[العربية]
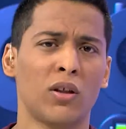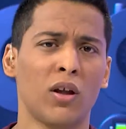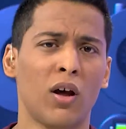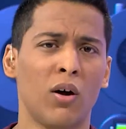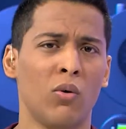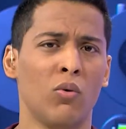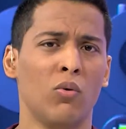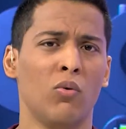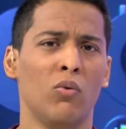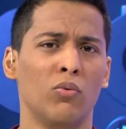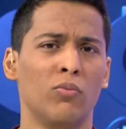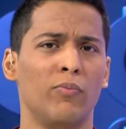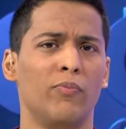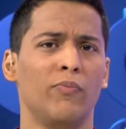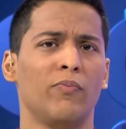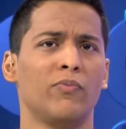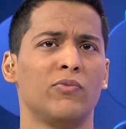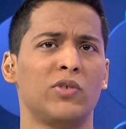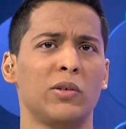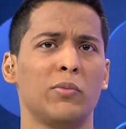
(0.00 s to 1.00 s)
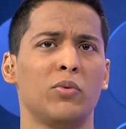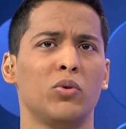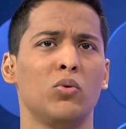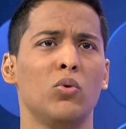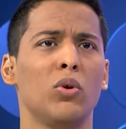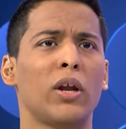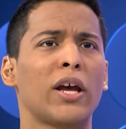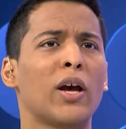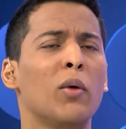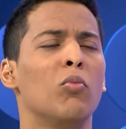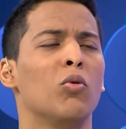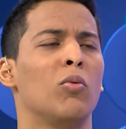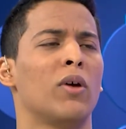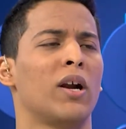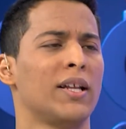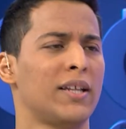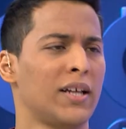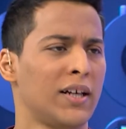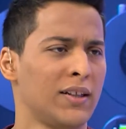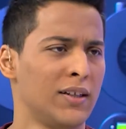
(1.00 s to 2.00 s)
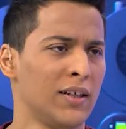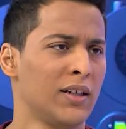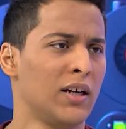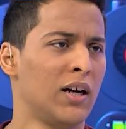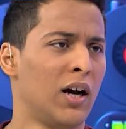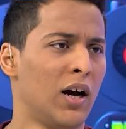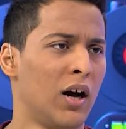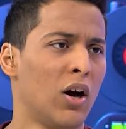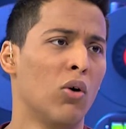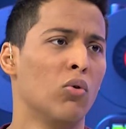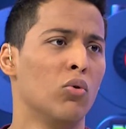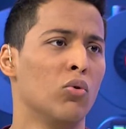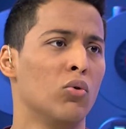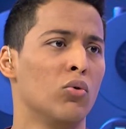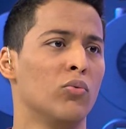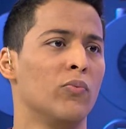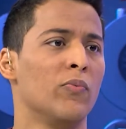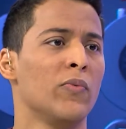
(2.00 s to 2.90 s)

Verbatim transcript: او زي ما تقول خنبوا براءه اختراع او